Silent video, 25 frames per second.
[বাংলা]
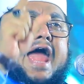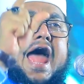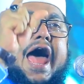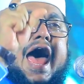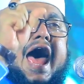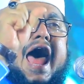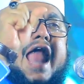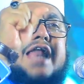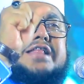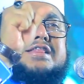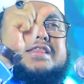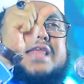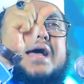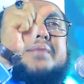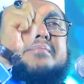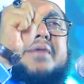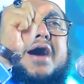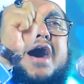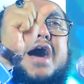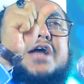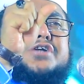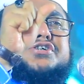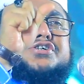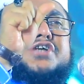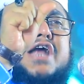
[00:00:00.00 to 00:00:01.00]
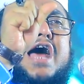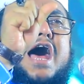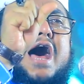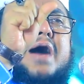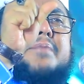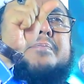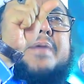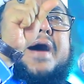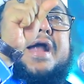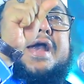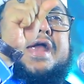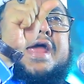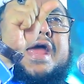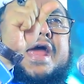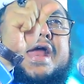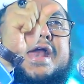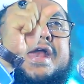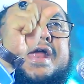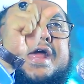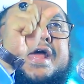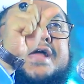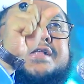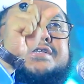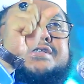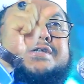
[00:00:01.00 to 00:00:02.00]
খেল তামাশা বানিয়ে
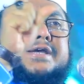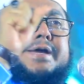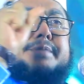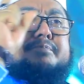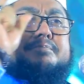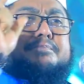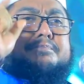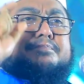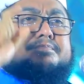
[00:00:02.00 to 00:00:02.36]
নিয়েছে